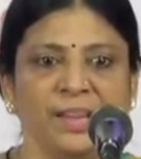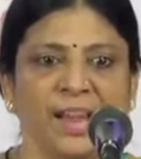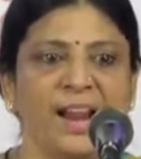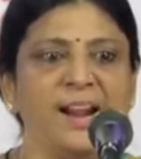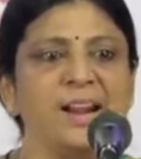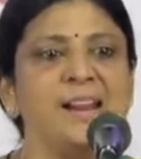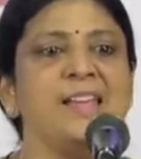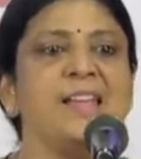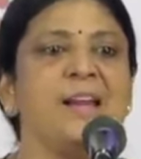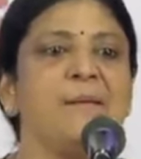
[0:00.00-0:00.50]

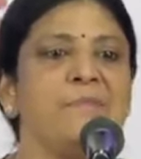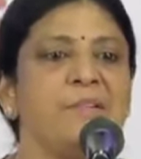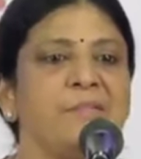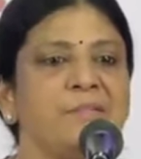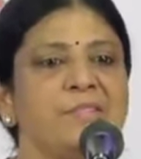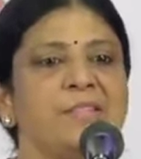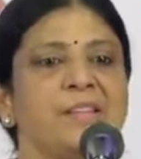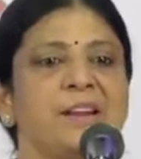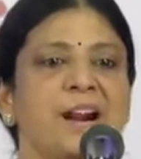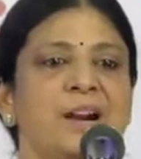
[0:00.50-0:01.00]
ஹேண்டிகேப்டை
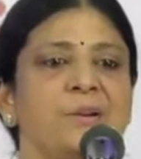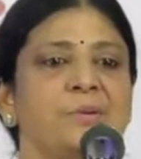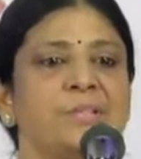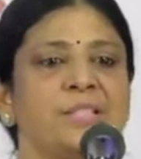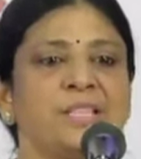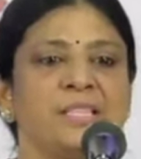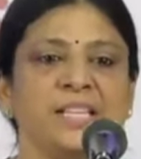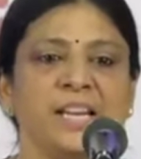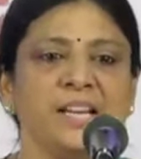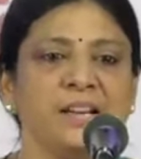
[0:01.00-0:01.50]
வந்து
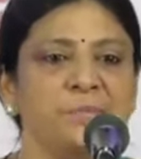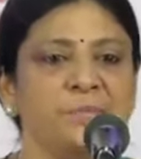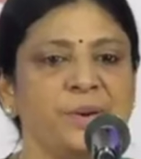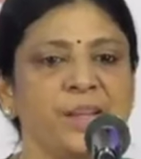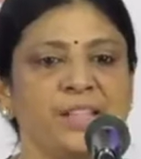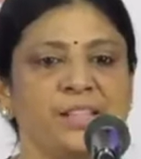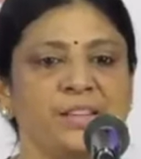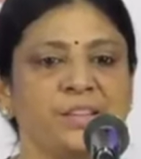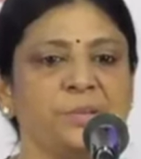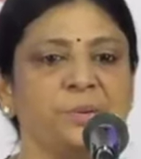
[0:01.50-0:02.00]
இராணுவத்தில் சேர்க்க
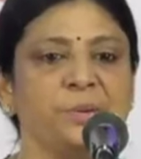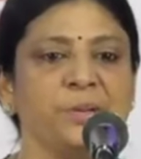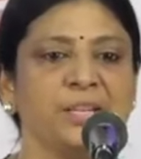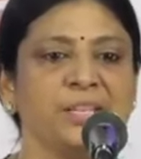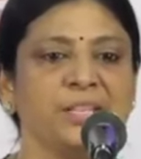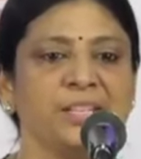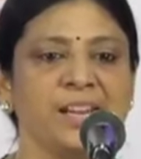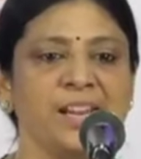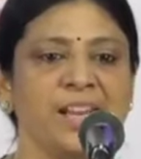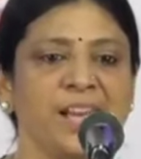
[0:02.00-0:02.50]
முடியாதுன்றது
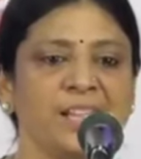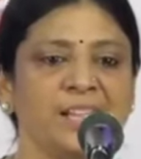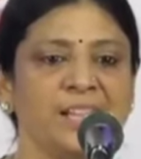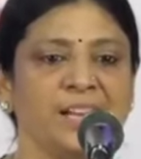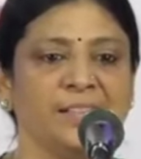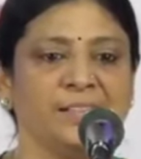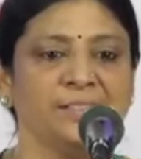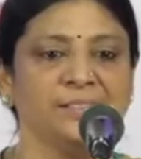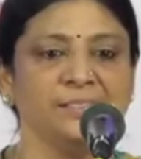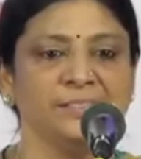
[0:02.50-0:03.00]
உனக்கு
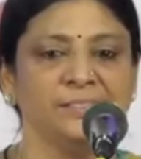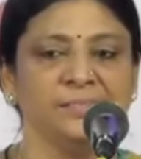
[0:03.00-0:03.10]
தெரியாதா